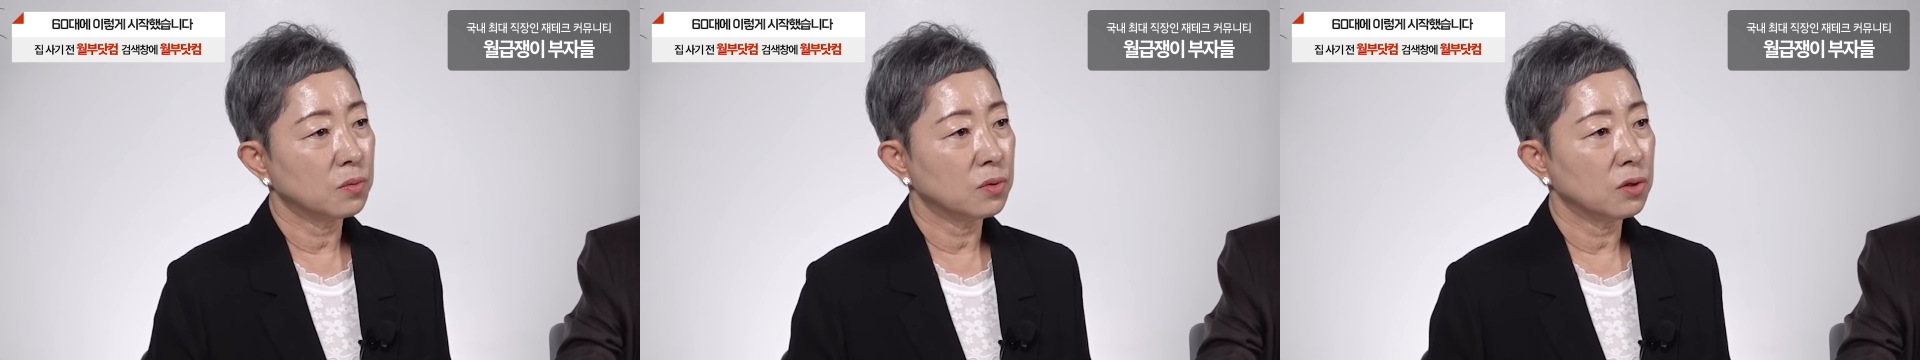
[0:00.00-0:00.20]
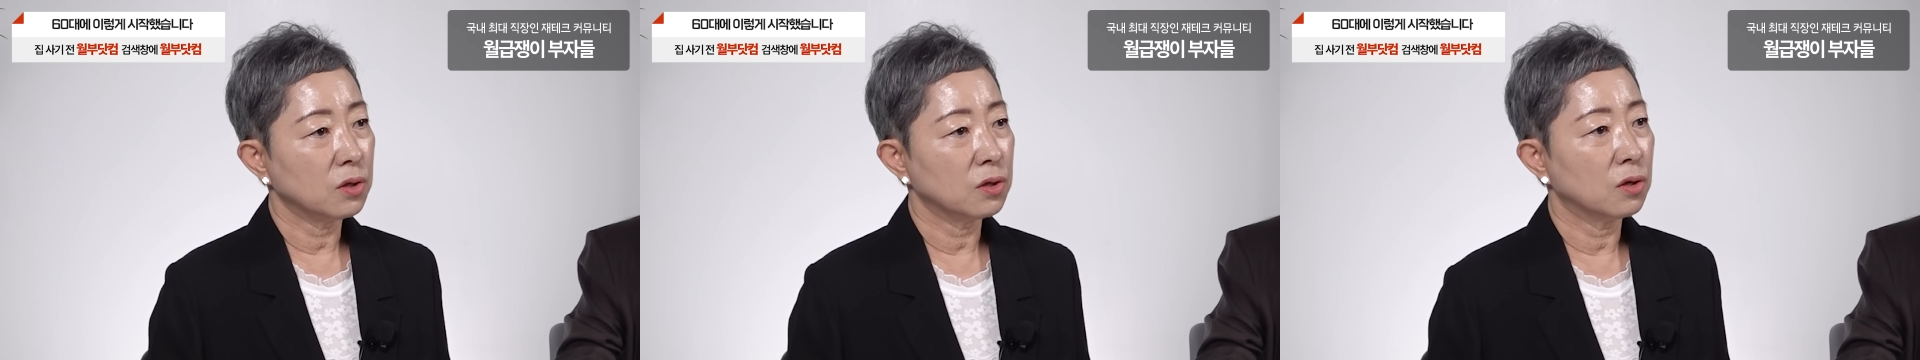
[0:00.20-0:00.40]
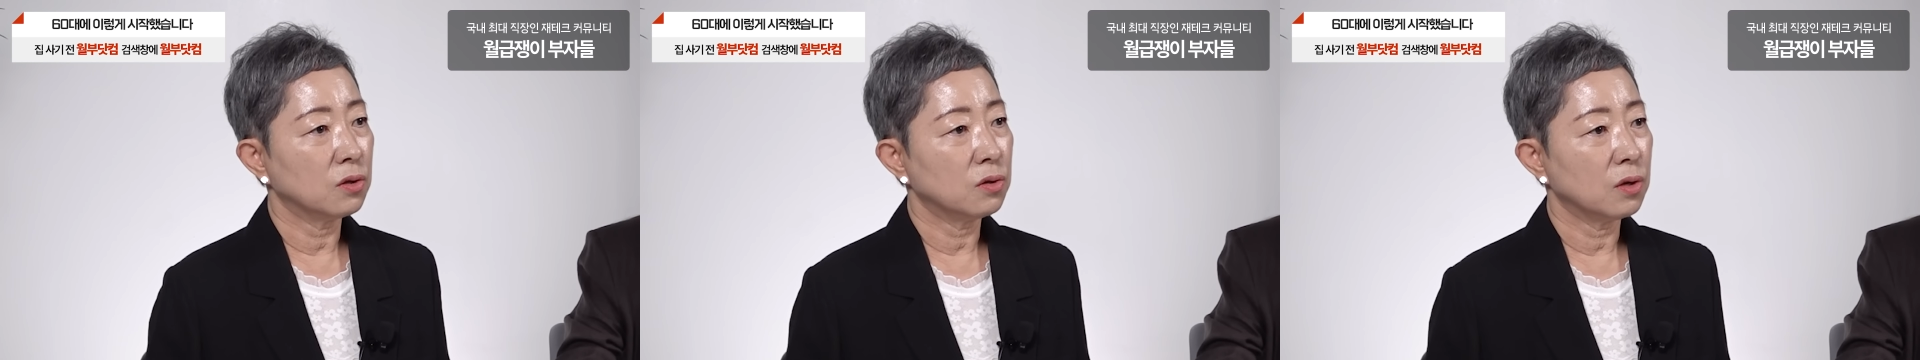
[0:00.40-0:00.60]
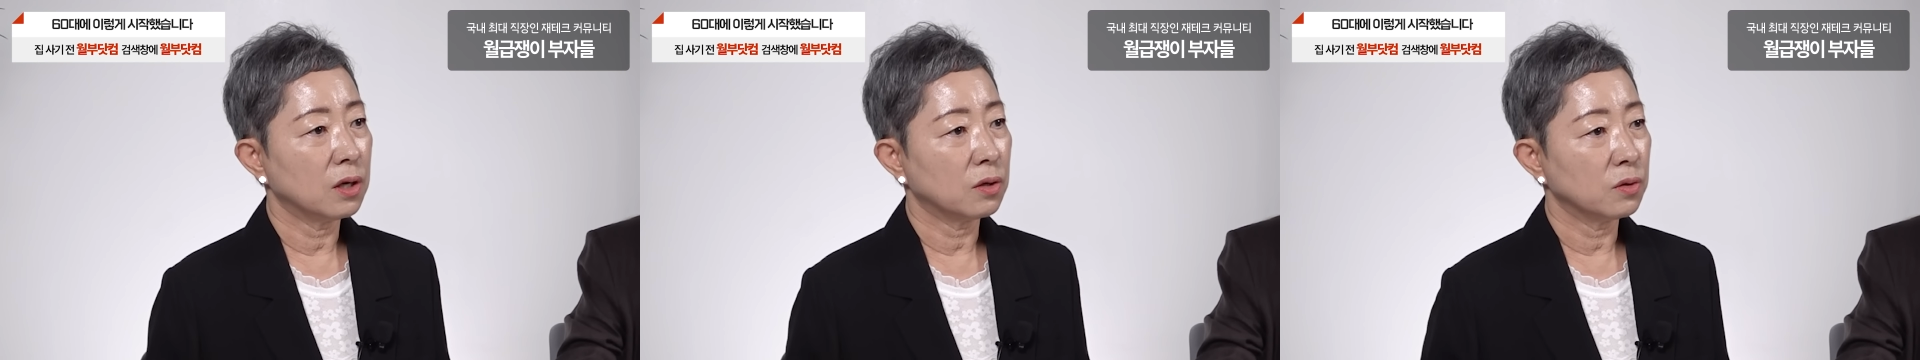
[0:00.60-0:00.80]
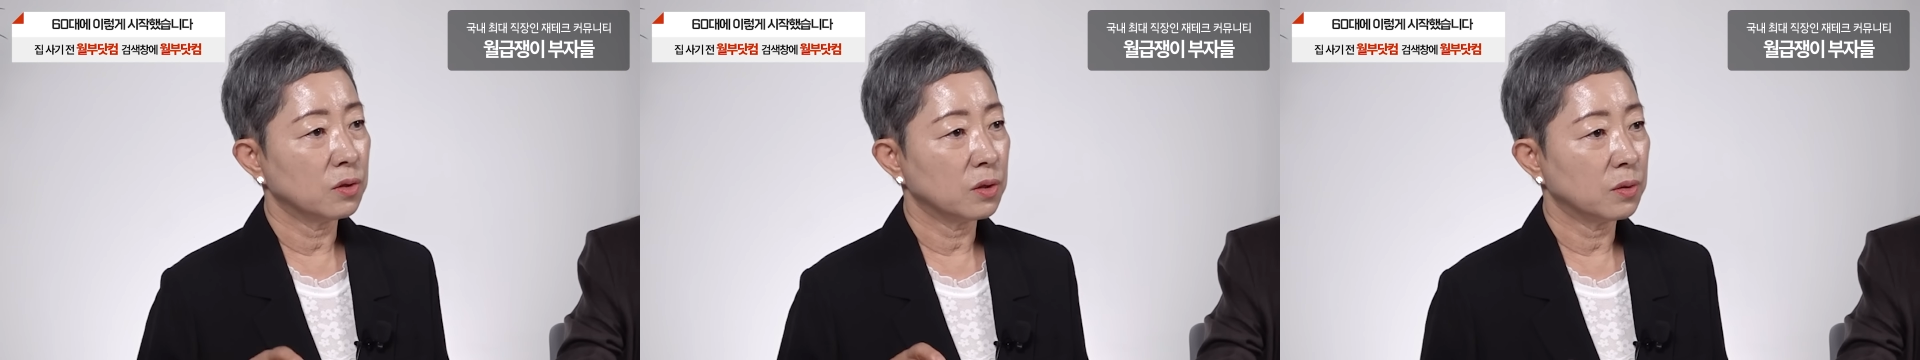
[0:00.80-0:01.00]
싶고요, 이것도
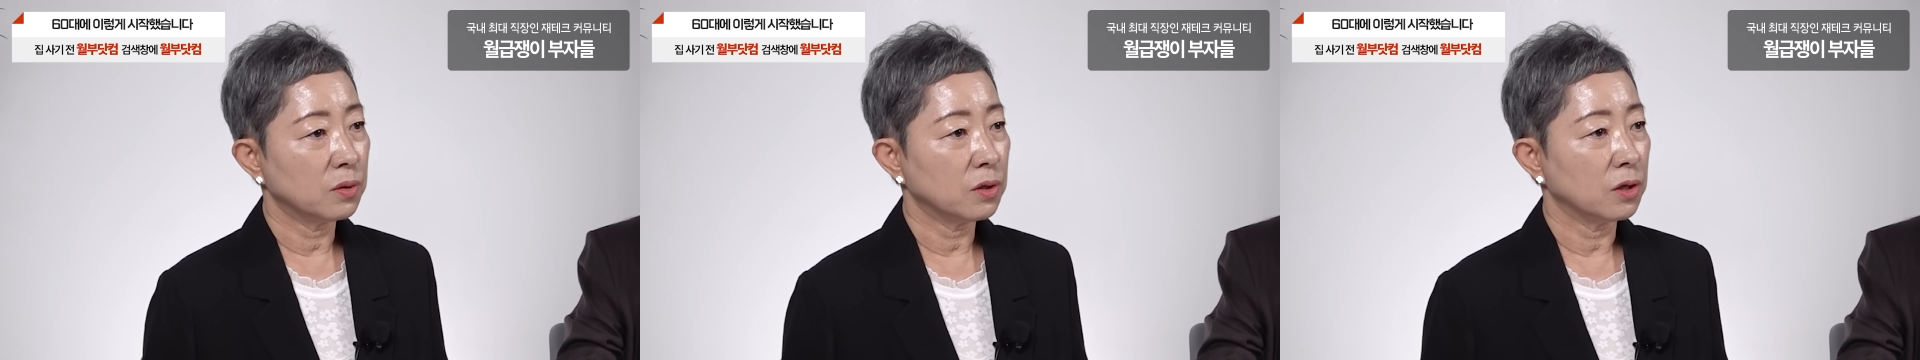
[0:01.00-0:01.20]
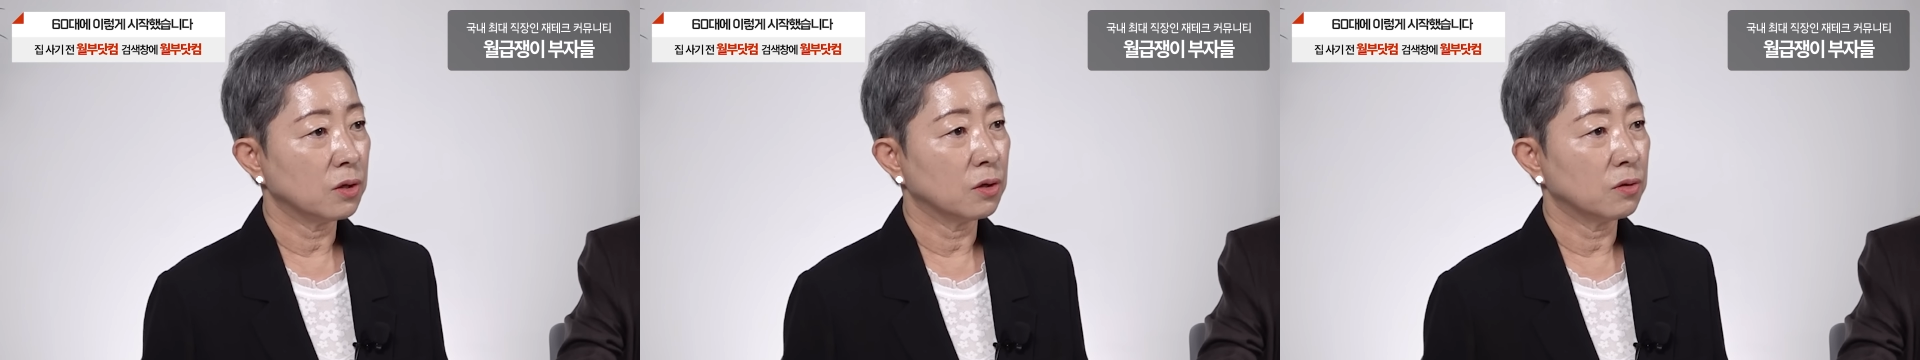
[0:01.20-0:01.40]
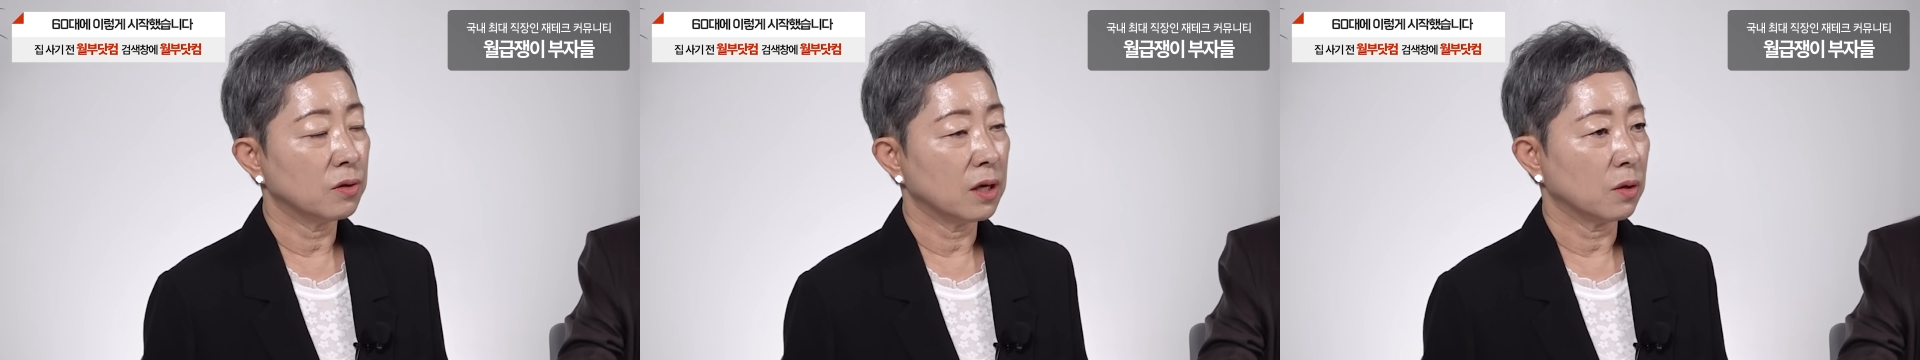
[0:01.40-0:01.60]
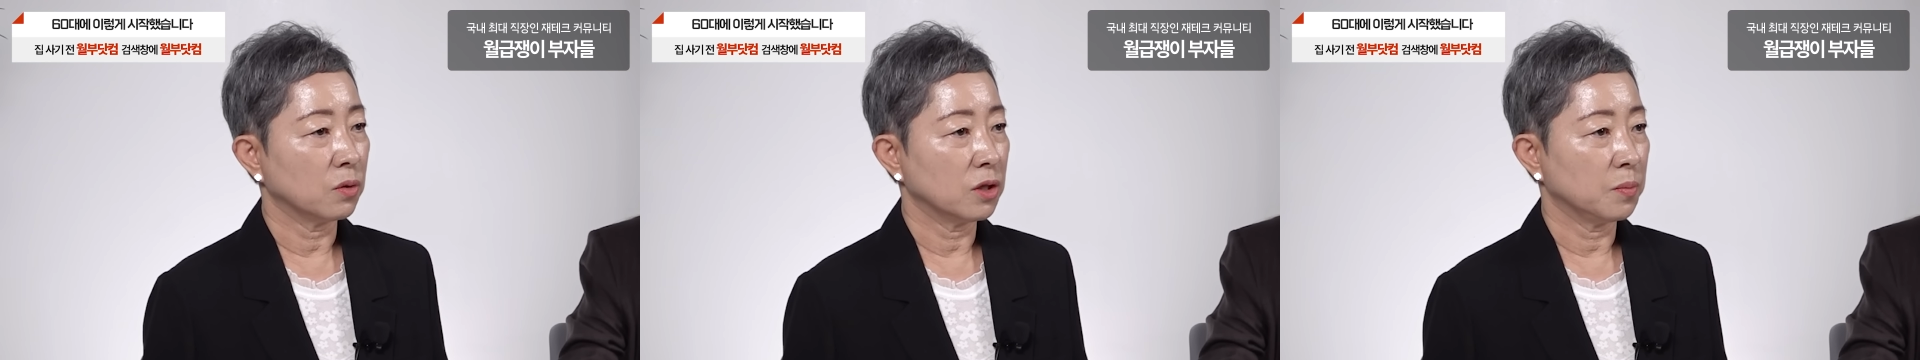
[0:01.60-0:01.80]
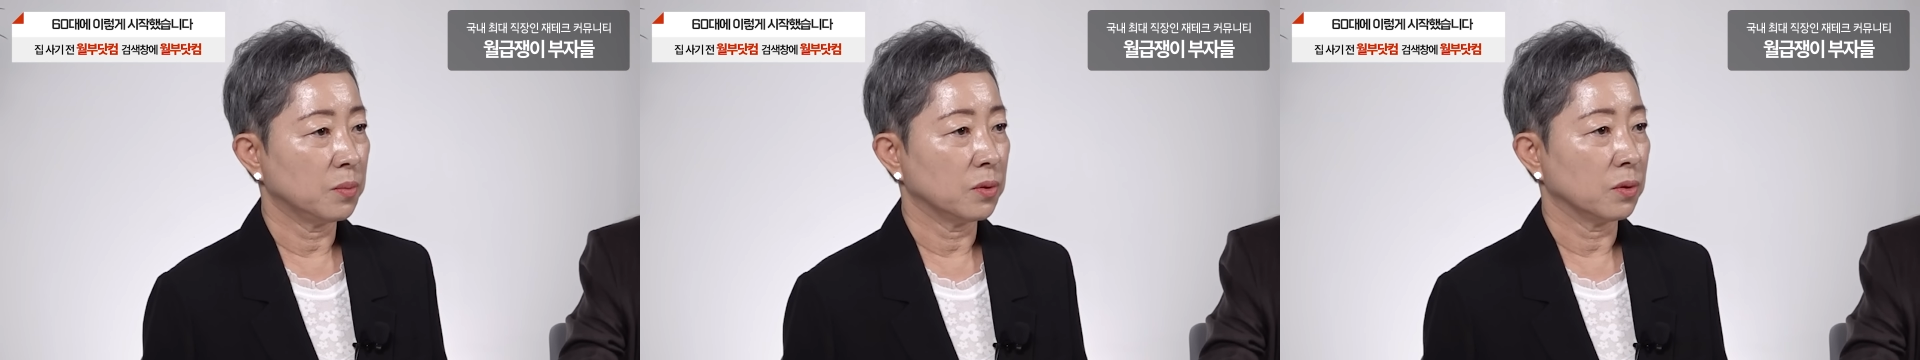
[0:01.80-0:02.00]
하고 싶고요, 이것도 하고
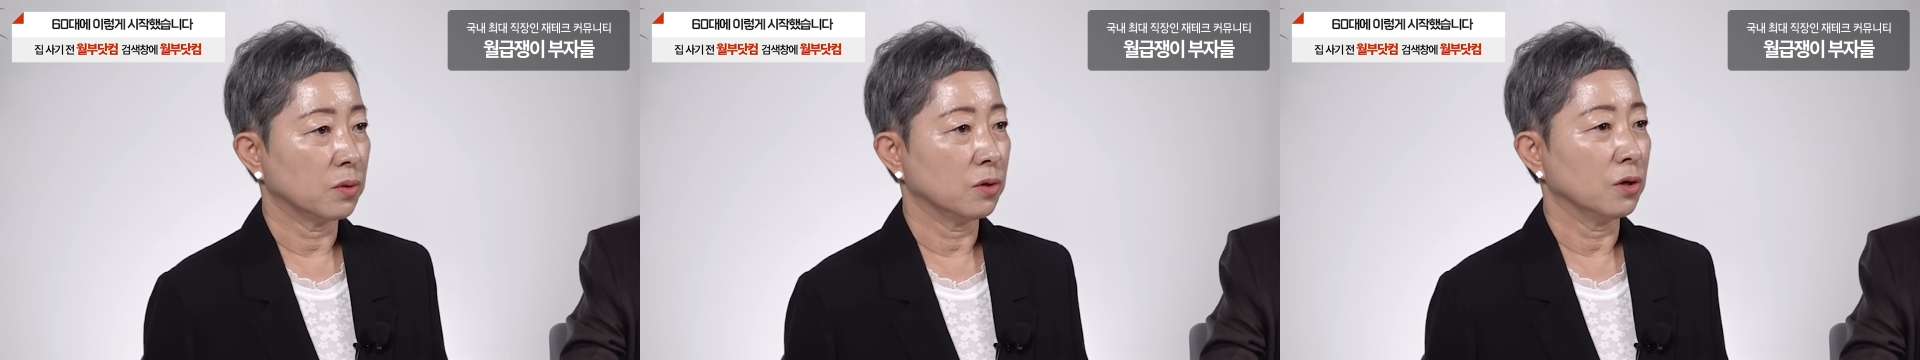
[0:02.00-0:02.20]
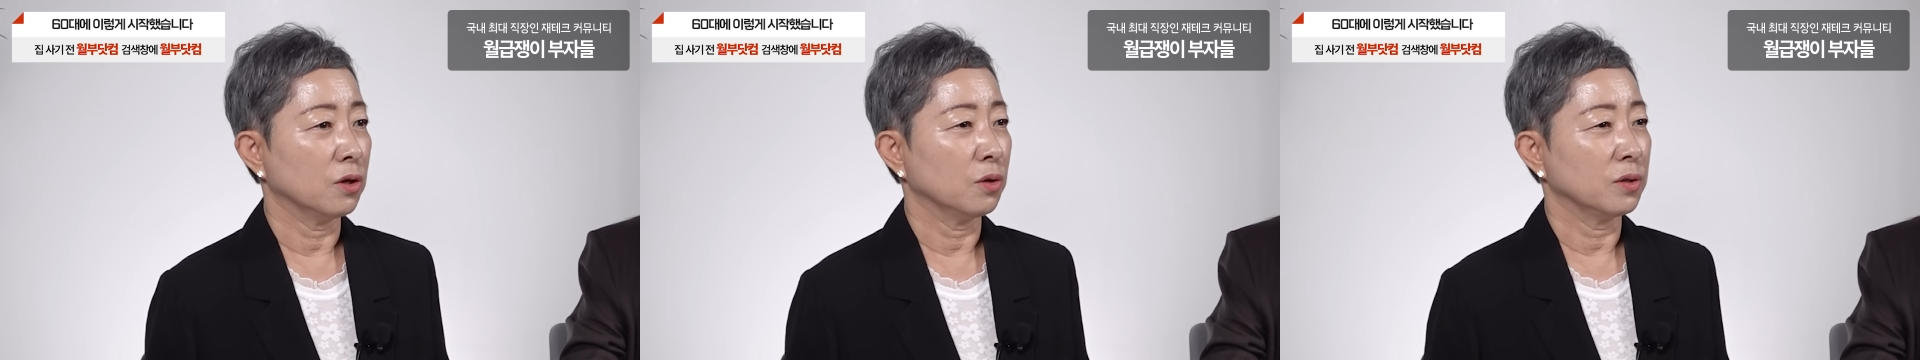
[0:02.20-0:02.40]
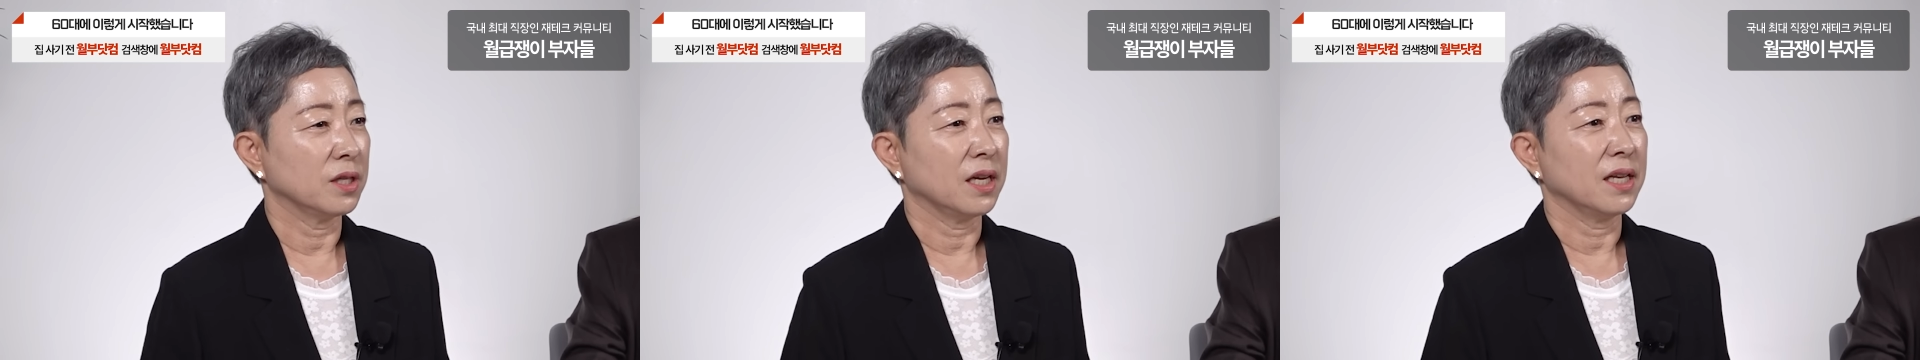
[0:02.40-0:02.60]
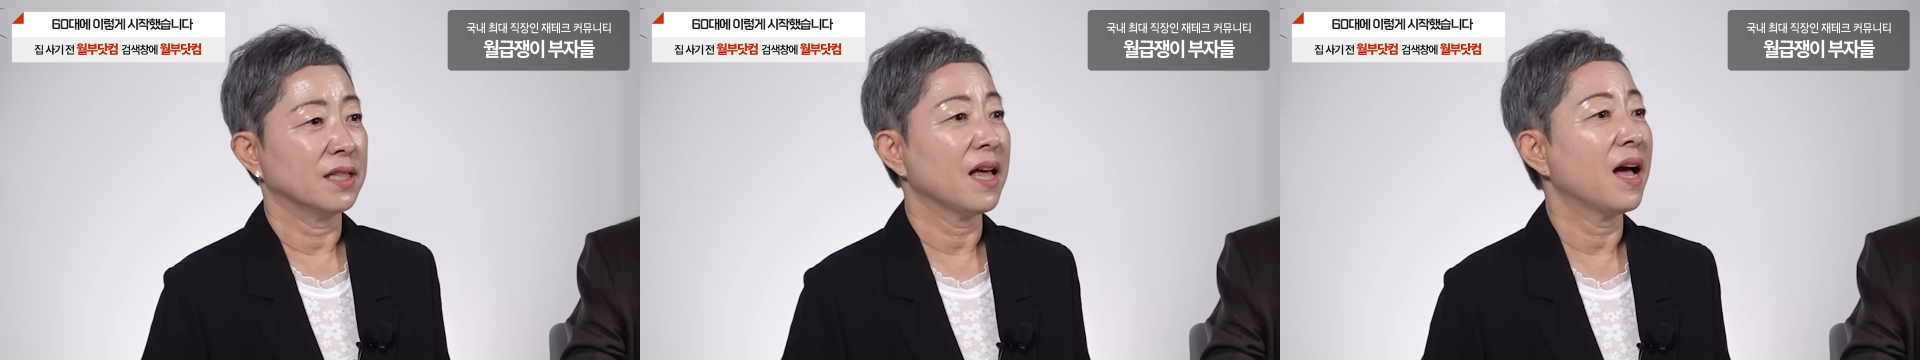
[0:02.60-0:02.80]
싶을 거요. 이제